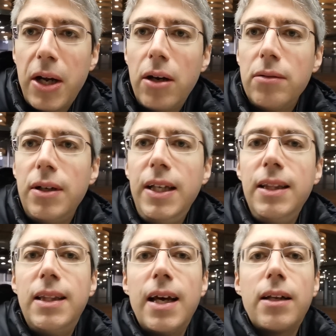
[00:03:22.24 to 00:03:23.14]
però
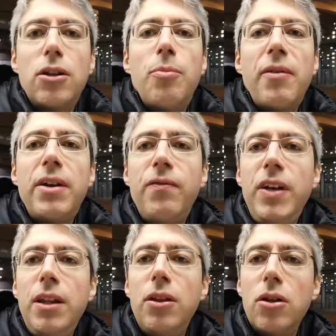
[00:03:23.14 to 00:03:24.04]
l'Inter dopo aver
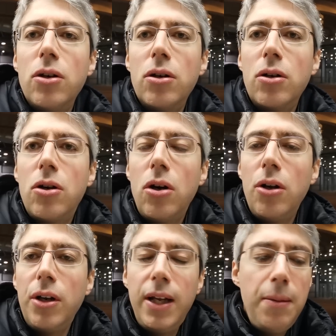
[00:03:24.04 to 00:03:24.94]
vinto
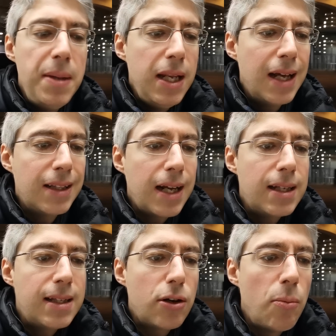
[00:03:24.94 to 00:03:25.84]
con il Milan
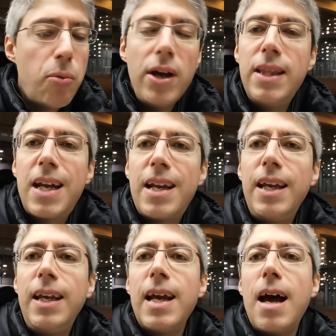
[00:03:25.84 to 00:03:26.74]
3-0 non può entrare
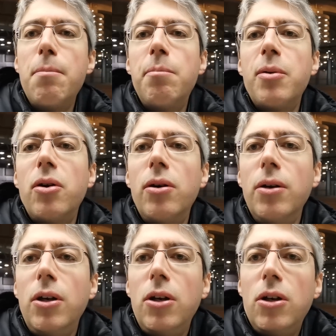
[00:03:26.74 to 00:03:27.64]
in campo
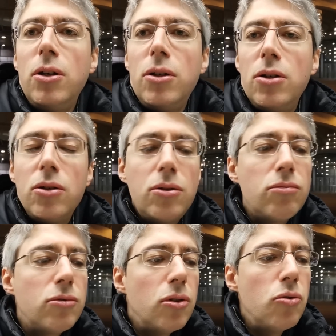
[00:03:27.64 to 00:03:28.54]

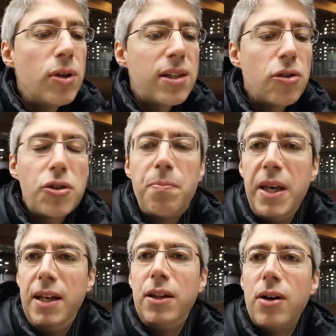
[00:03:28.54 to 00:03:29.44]
con questo
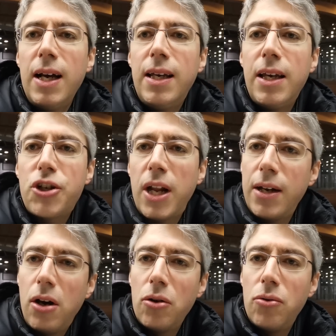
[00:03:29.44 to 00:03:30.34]
spirito, anche
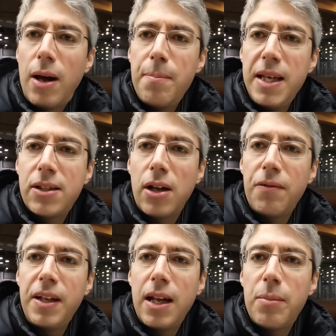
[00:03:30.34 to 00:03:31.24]
Cialanoglu lo ha messo
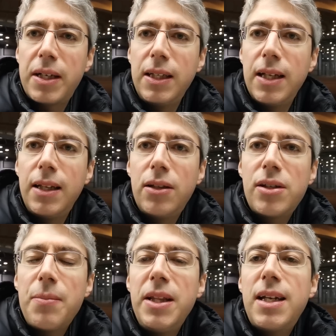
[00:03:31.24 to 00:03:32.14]
alla fine della partita, ha detto
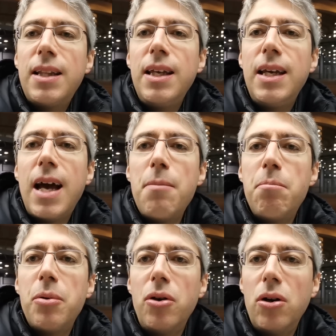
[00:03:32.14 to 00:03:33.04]
siamo entrati in
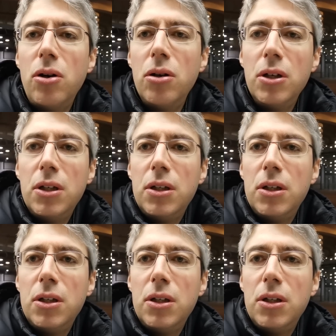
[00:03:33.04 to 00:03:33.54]
campo